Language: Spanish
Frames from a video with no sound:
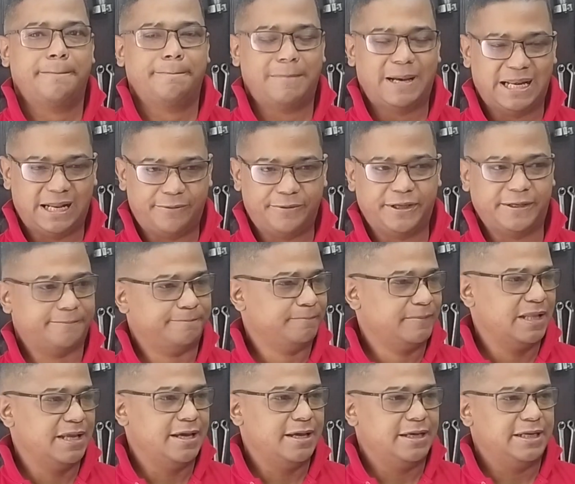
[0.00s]
Van a ver,
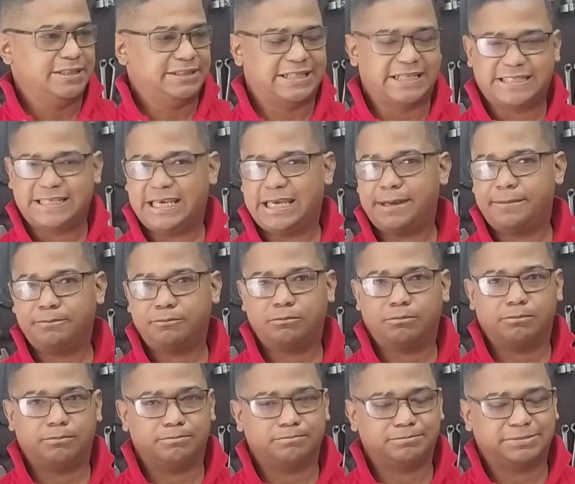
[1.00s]
se siguen,
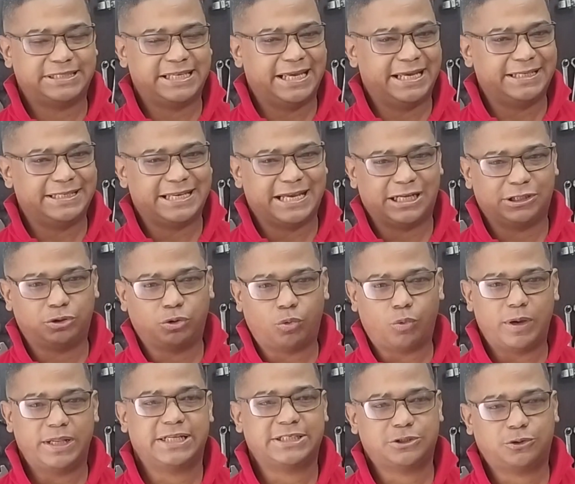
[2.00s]
siguen llegando
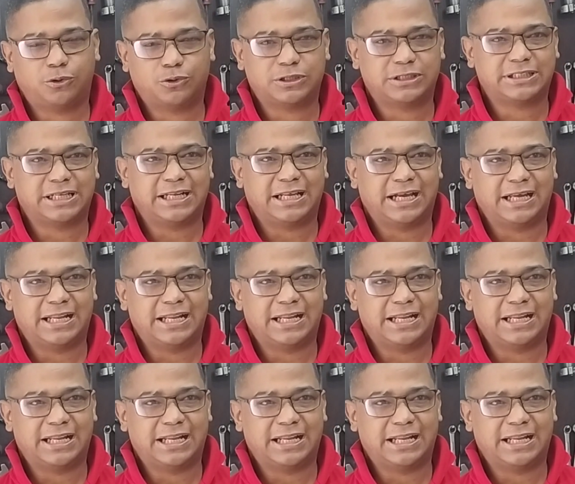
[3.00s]
buenas cosas al